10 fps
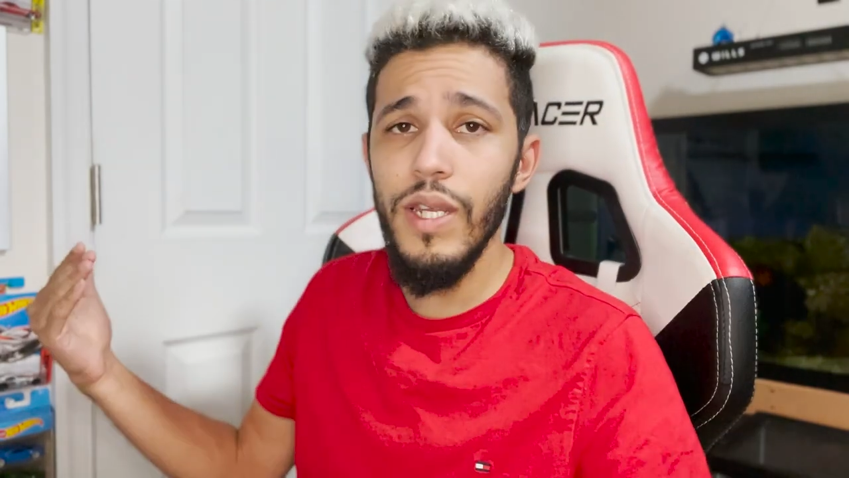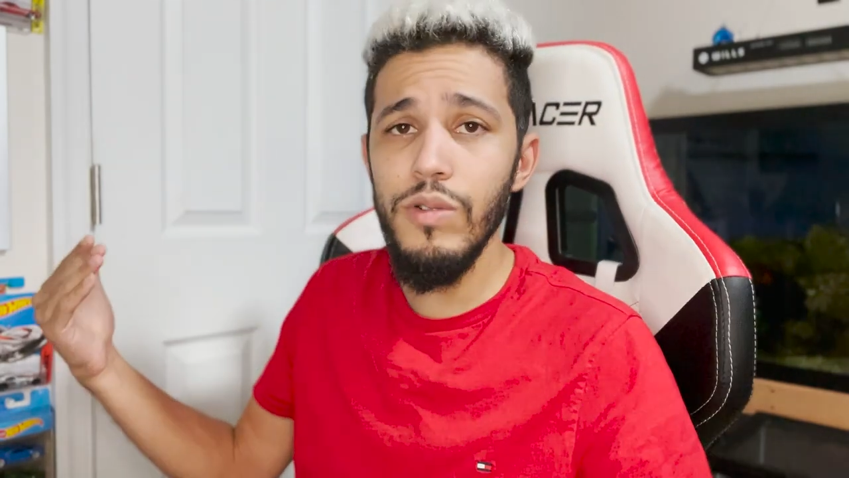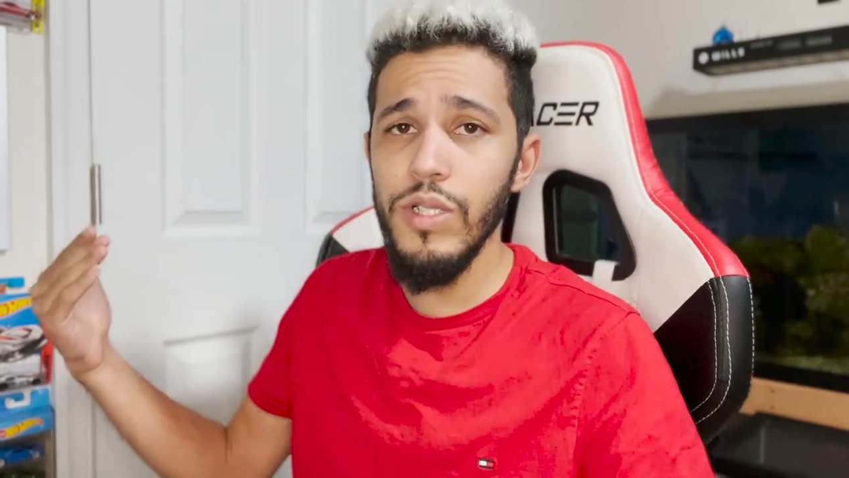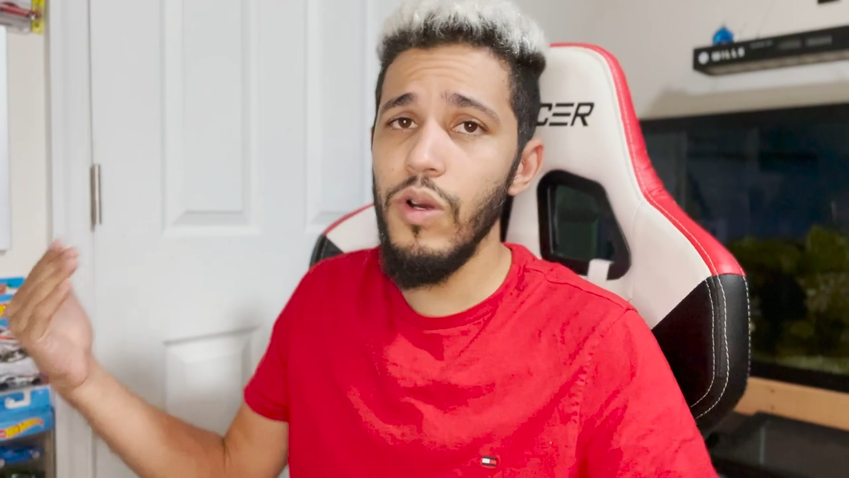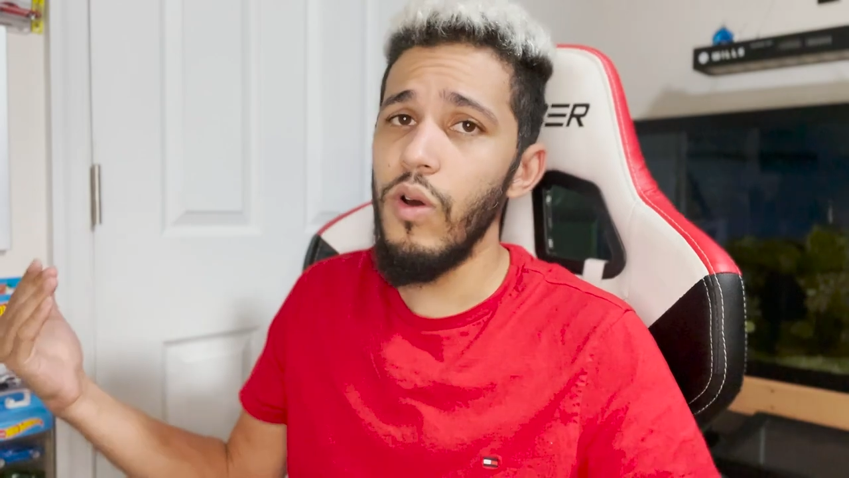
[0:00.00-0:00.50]

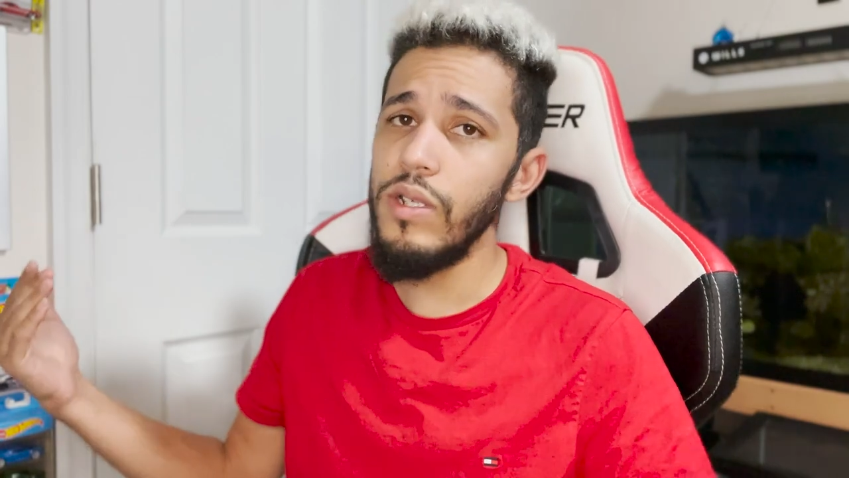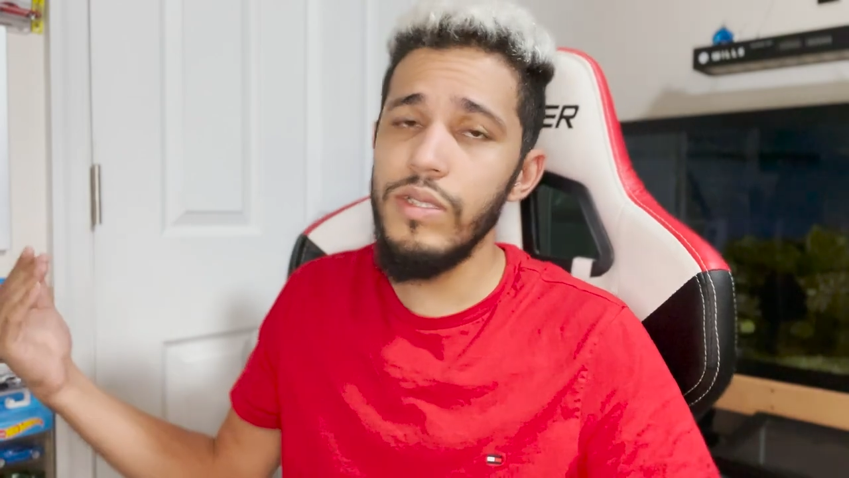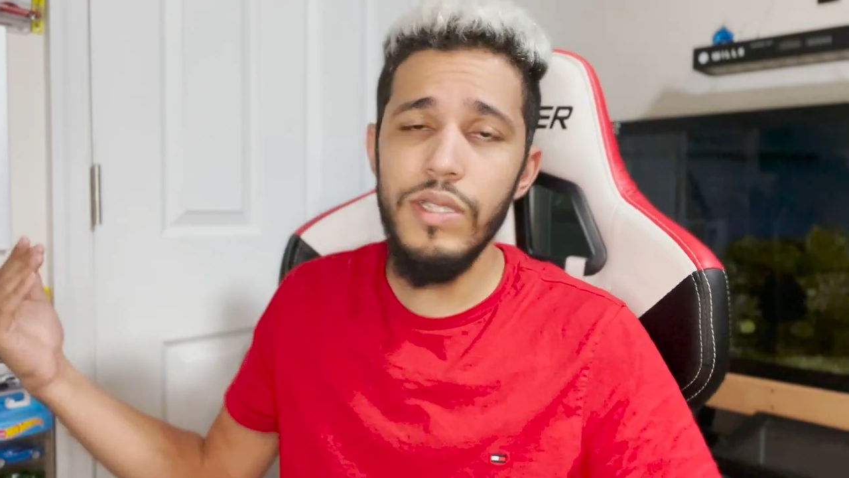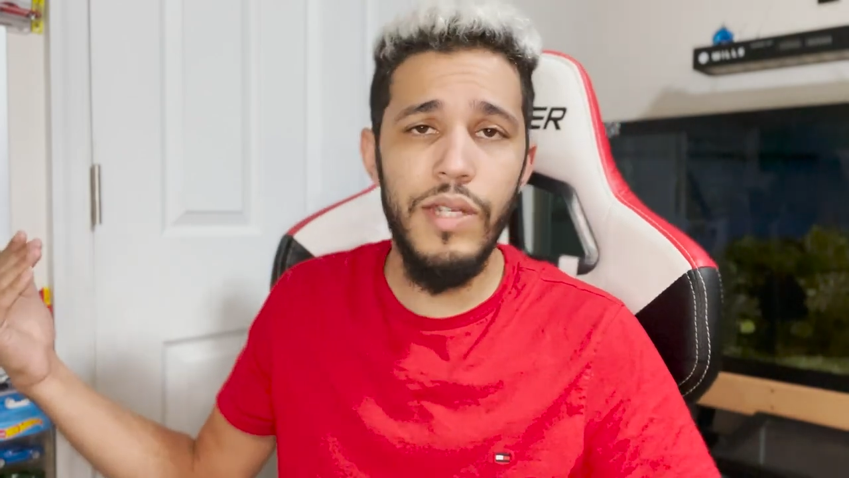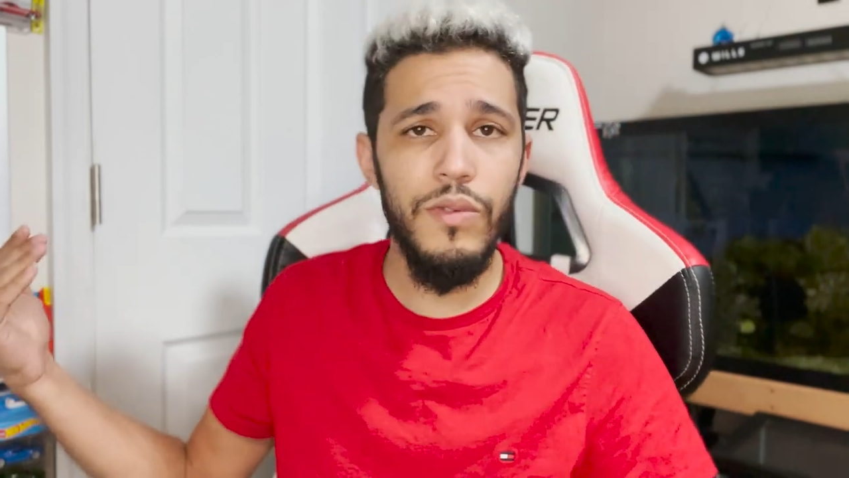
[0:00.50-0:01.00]
Chegou agora, se
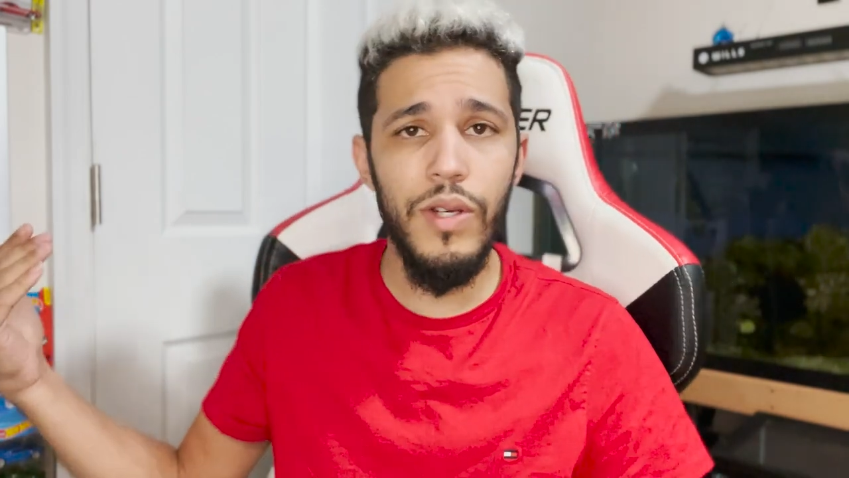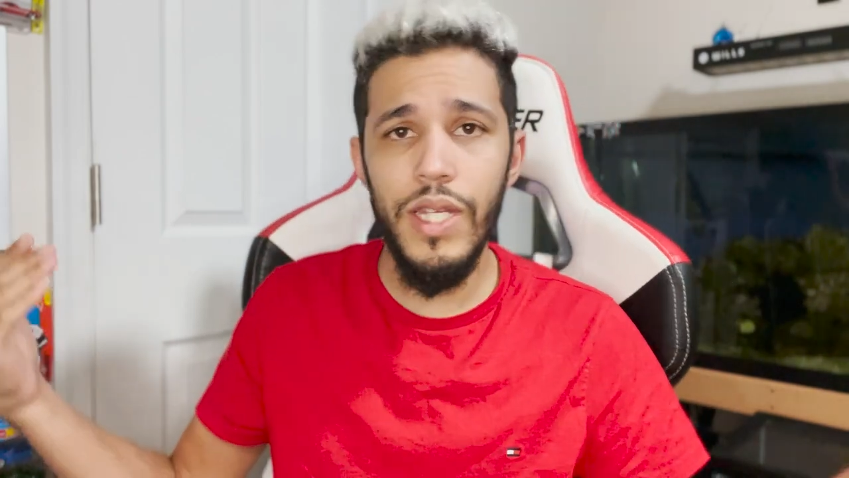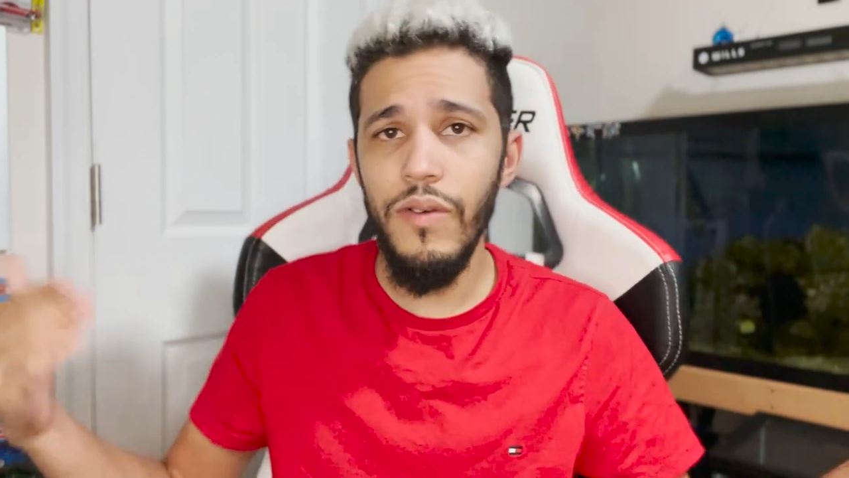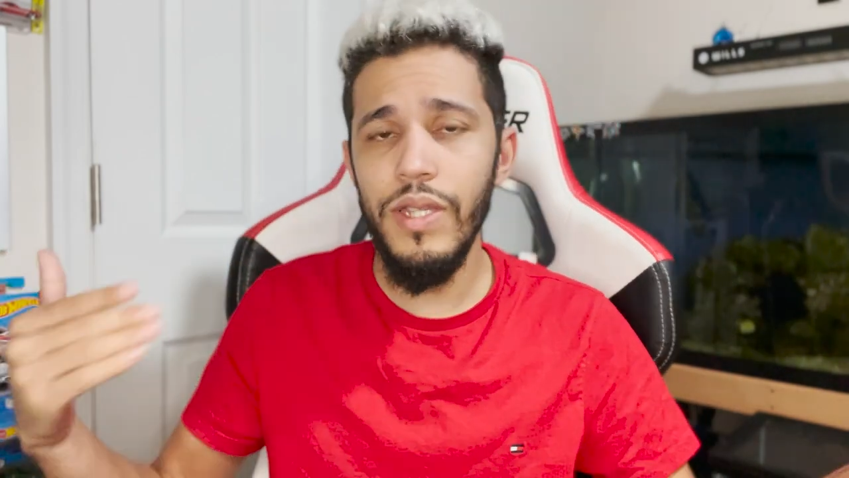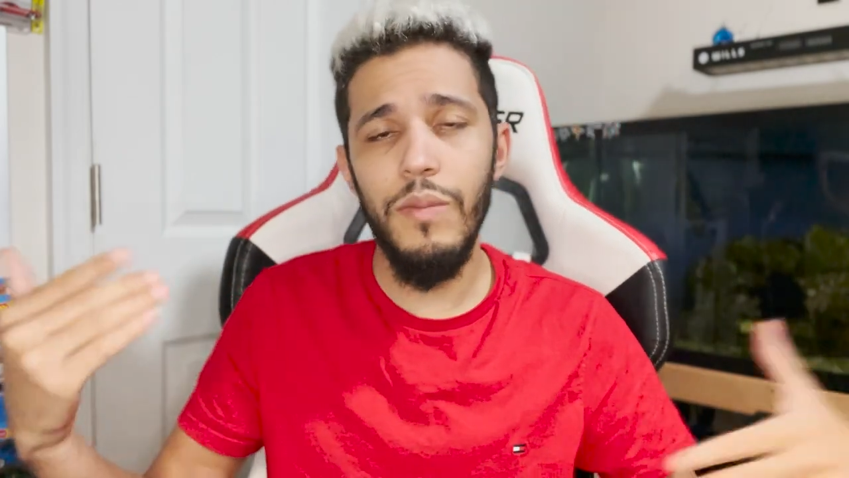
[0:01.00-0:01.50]
inscreve no
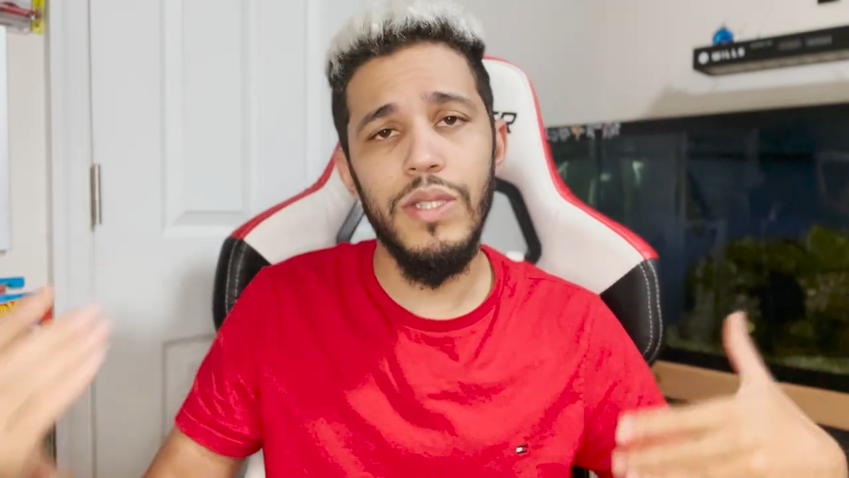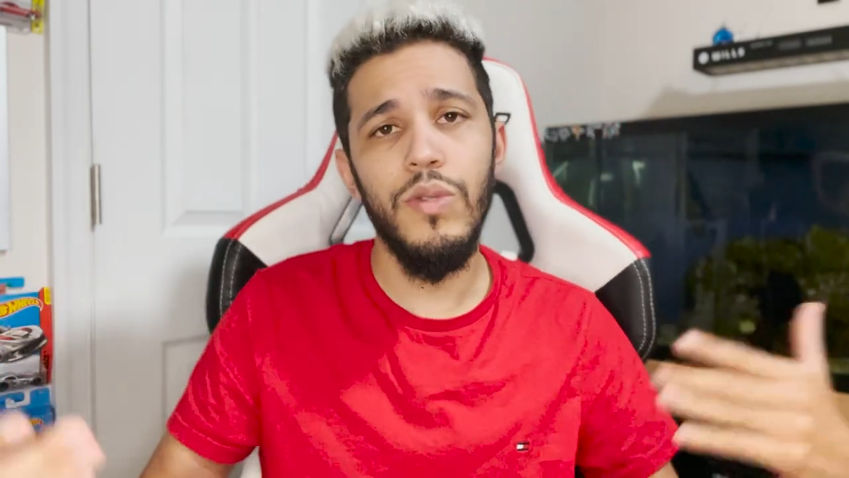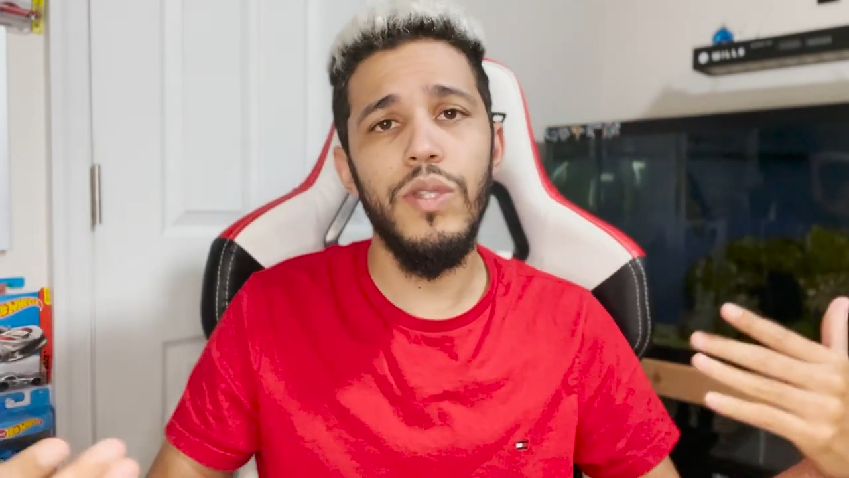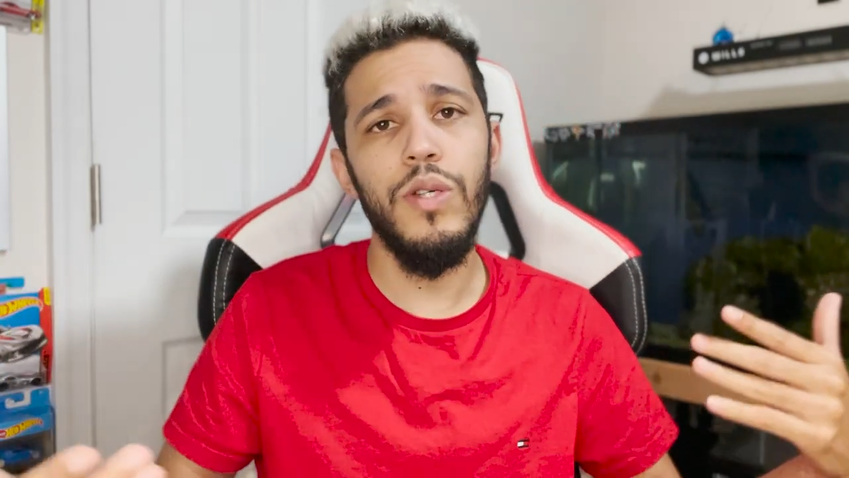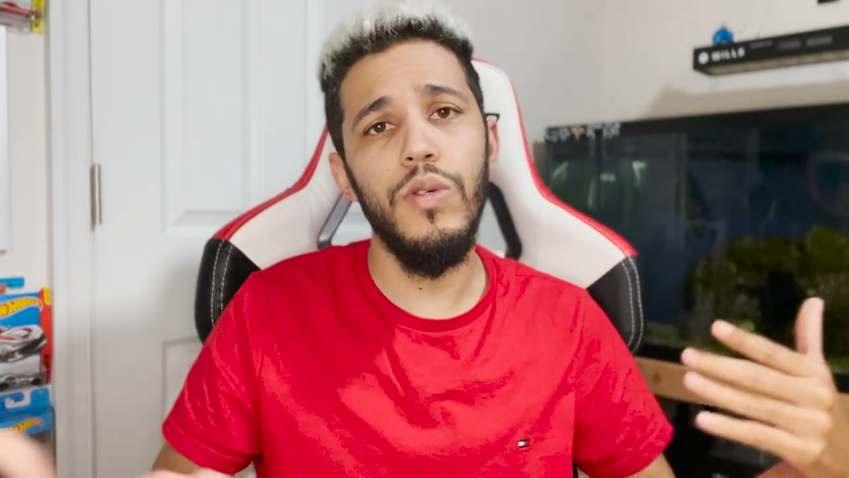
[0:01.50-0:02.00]
canal, vai ter mais
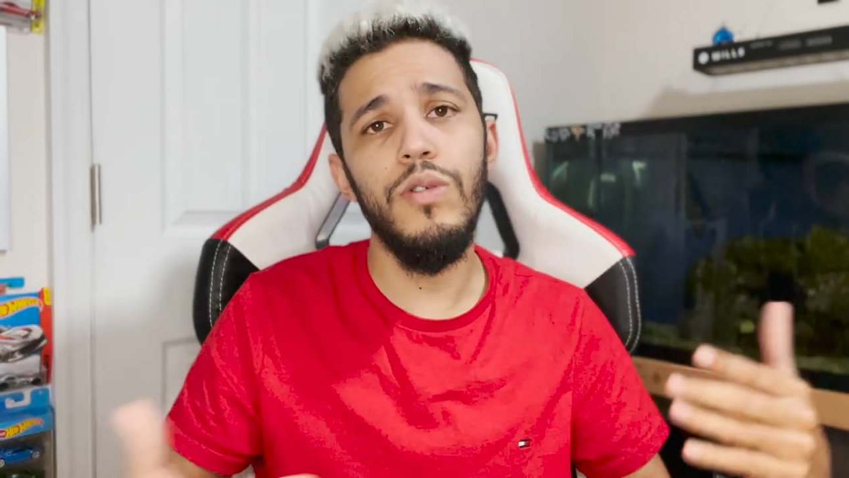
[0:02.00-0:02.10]
conteúdo.